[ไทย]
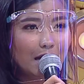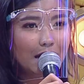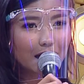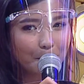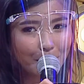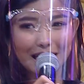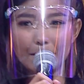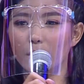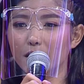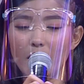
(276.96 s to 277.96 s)
แล้วก็เปิดรับ
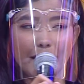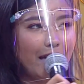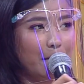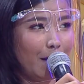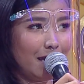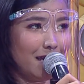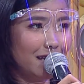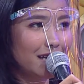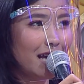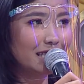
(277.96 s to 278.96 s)
ออเดอร์หอยแครงใหม่อีก
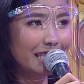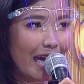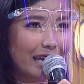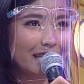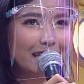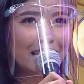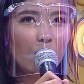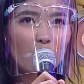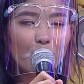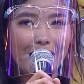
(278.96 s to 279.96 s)
แต่ทีนี้เรา
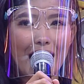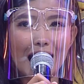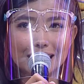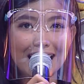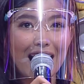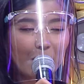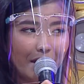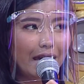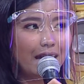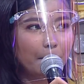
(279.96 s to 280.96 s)
ไปหาเจ้าเอ
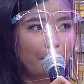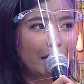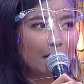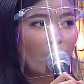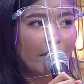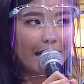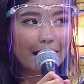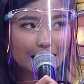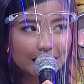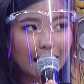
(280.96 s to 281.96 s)
งเป็นหอยแคร
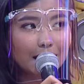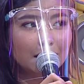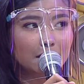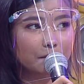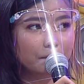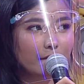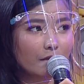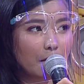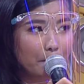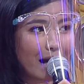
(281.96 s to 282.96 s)
งเลือด
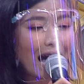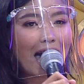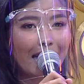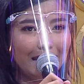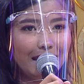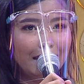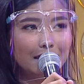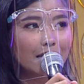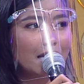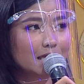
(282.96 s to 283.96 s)
มาขายเอง
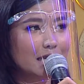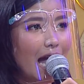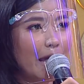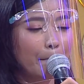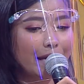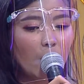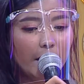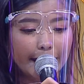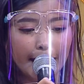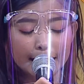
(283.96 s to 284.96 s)
ใช่ไปได้หอ
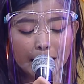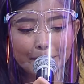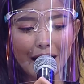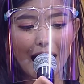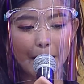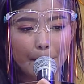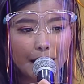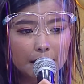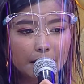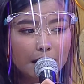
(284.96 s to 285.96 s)
ยแครงเลือดมาขายเป็
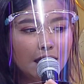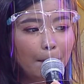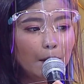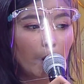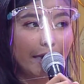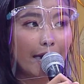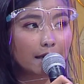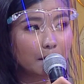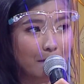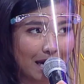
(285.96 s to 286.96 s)
นทีนี้เป็นหอยแครง
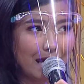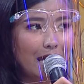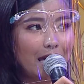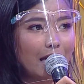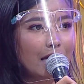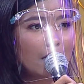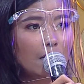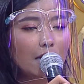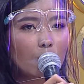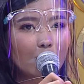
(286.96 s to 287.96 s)
เลือดมาเล
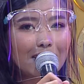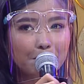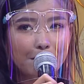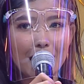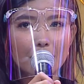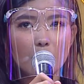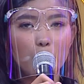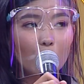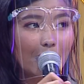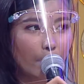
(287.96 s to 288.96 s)
เราก็รับมาแล้วก็โพ
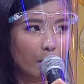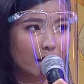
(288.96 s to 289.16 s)
สต์รับออ